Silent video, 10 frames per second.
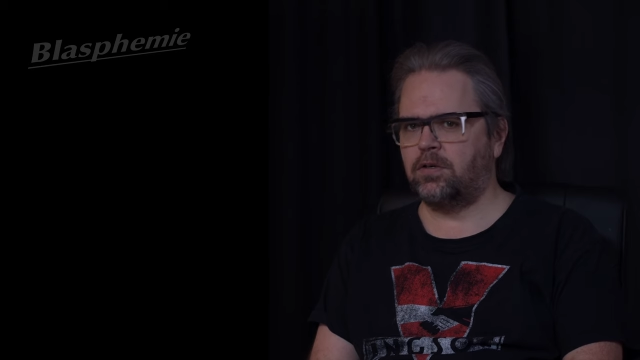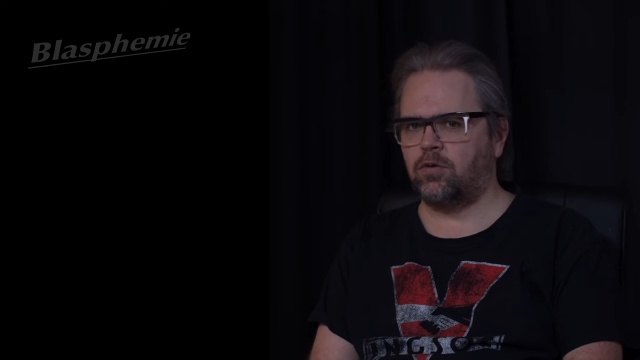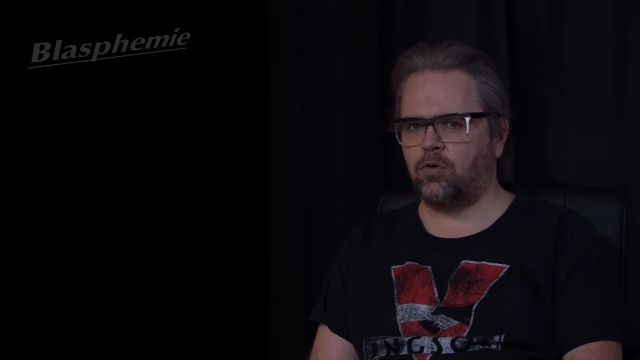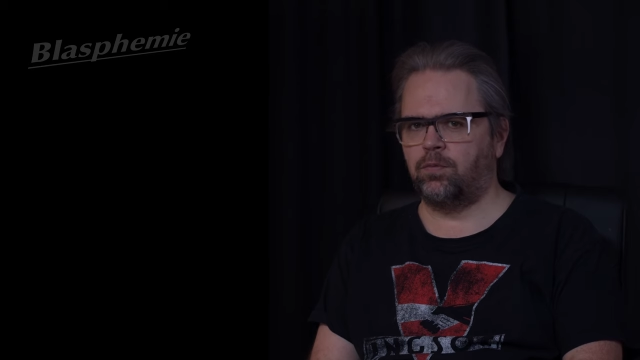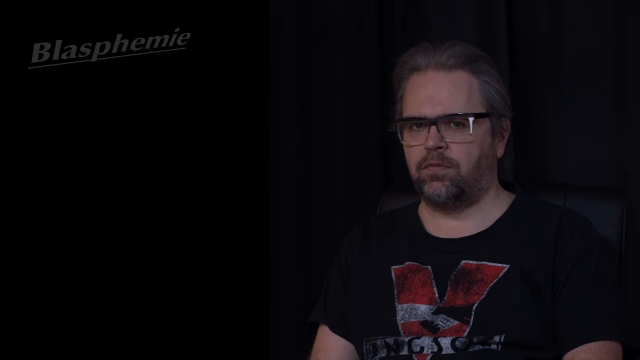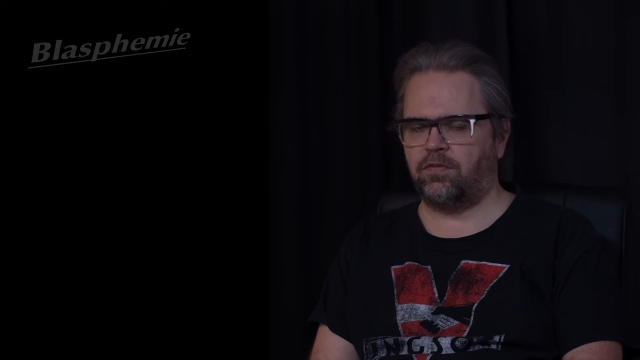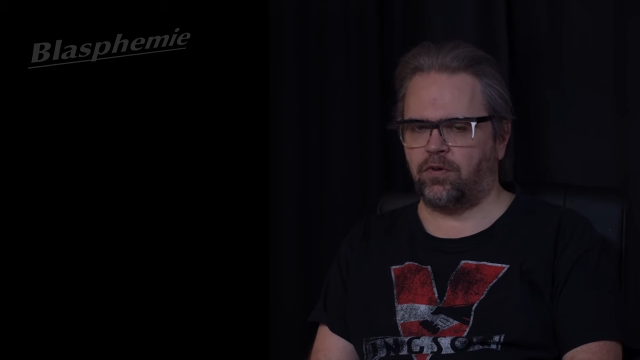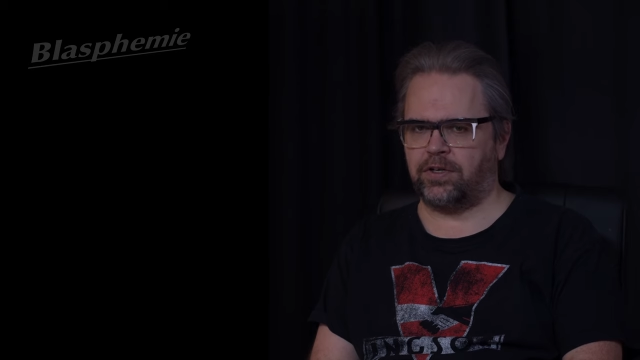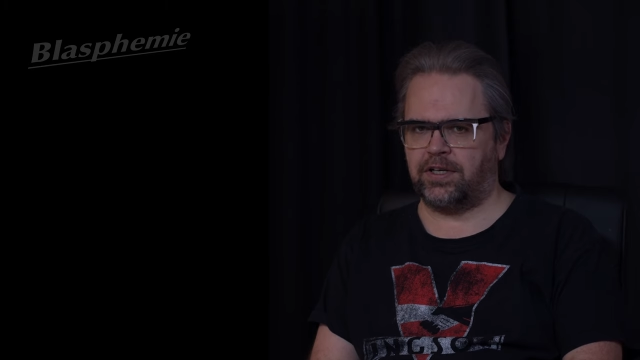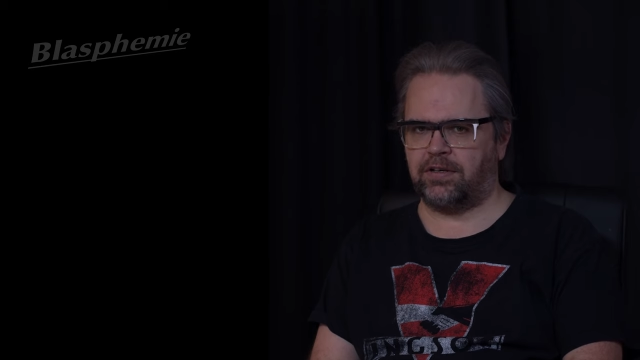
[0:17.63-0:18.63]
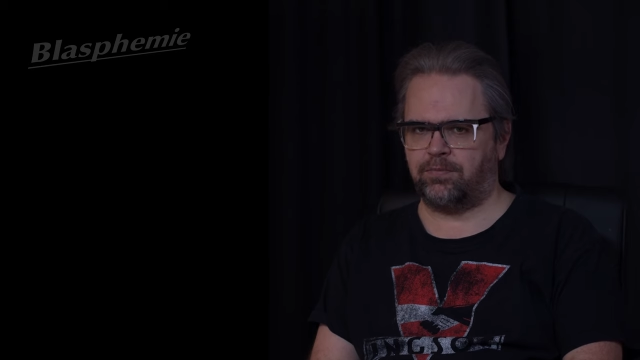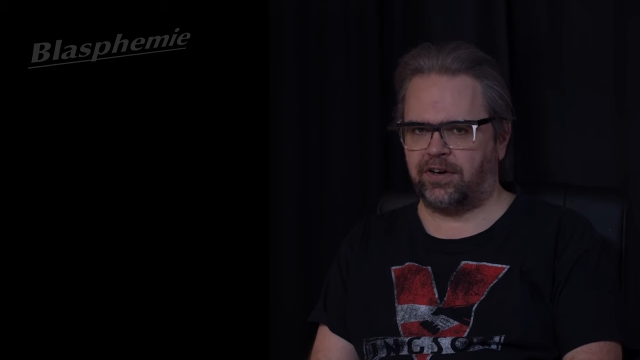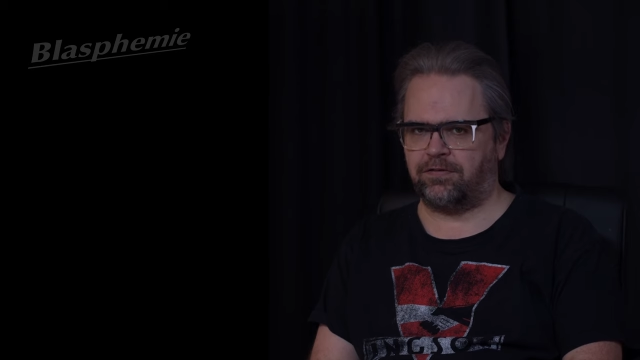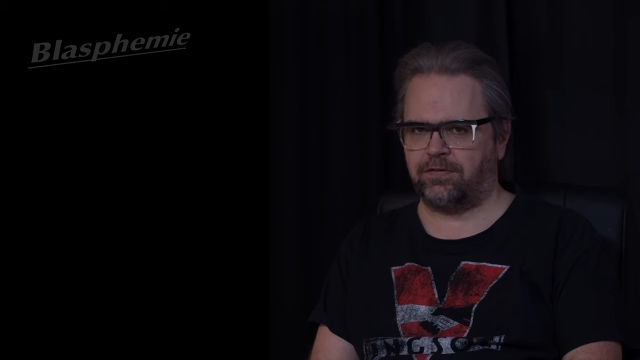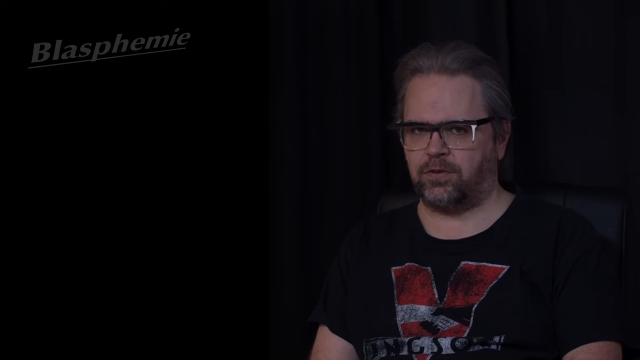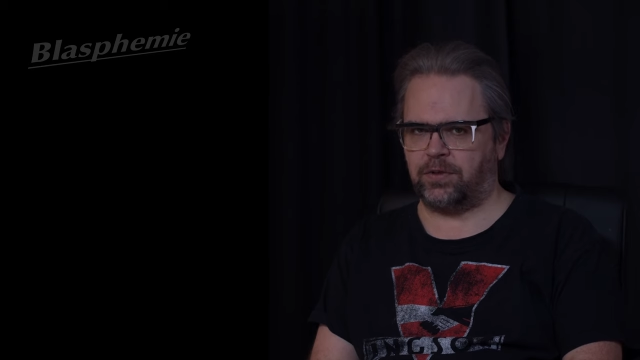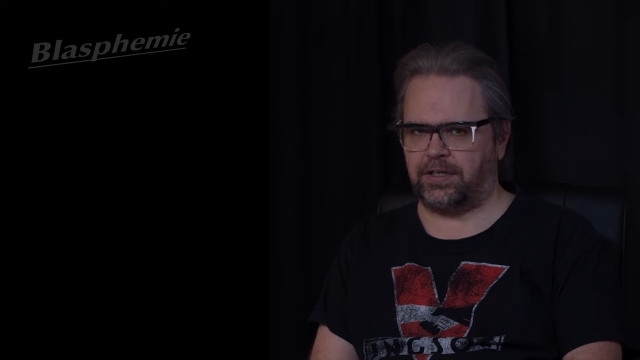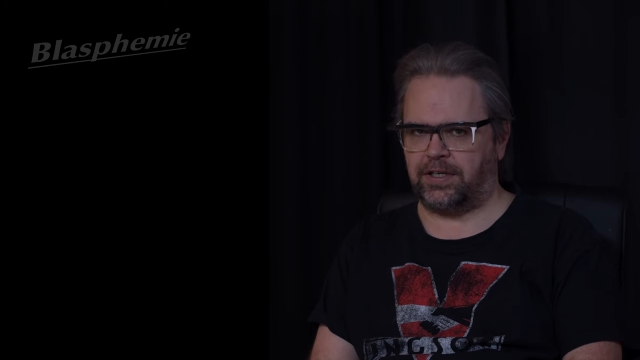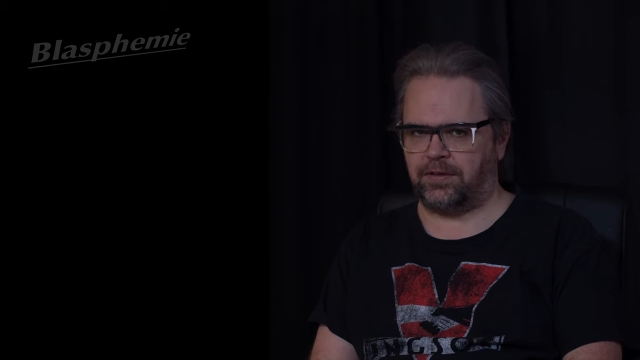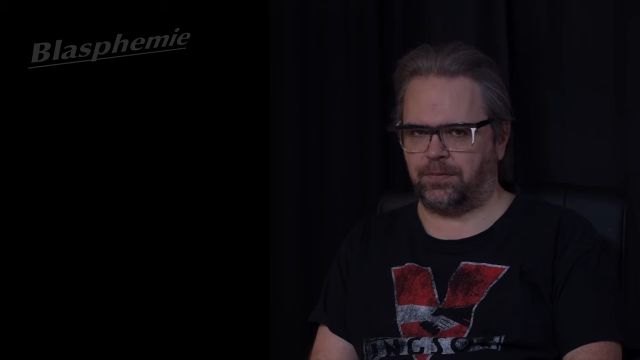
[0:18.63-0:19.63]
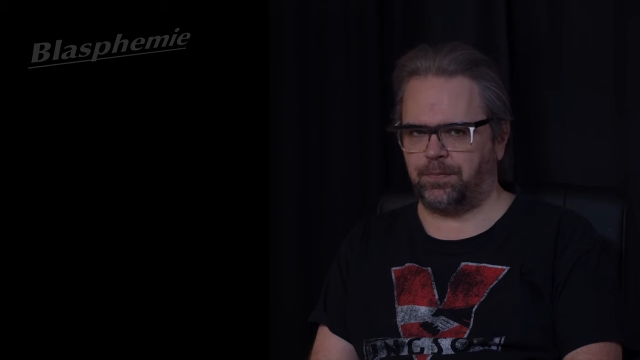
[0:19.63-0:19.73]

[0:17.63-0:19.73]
um vor den Pfaffen zu kriechen.